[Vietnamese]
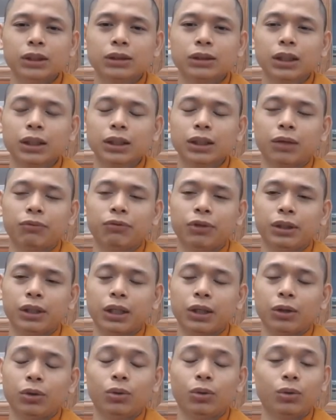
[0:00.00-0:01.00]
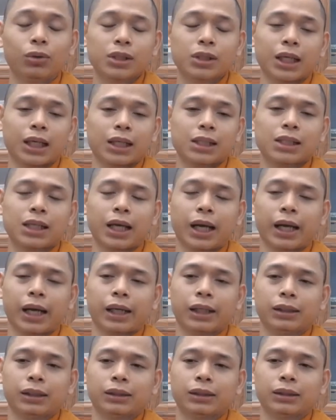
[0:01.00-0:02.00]
tức là vị này luôn sẵn
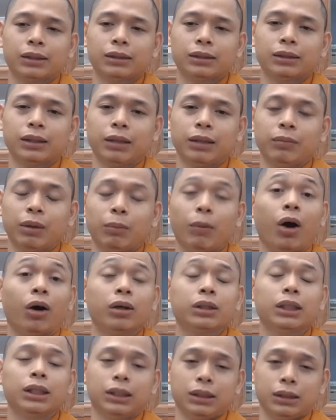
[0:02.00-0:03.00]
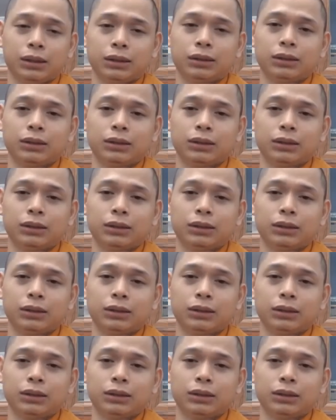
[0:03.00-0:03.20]
sàng để mà bỏ đi